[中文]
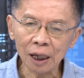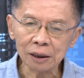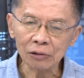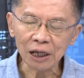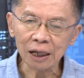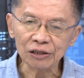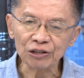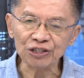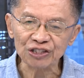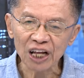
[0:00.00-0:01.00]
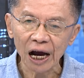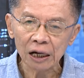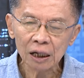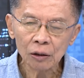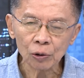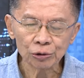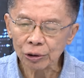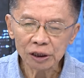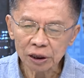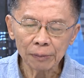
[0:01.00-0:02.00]
看到他的失态。我
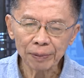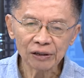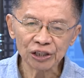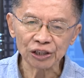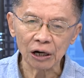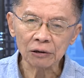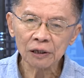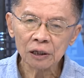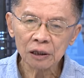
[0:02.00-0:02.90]
觉得这个不要计较，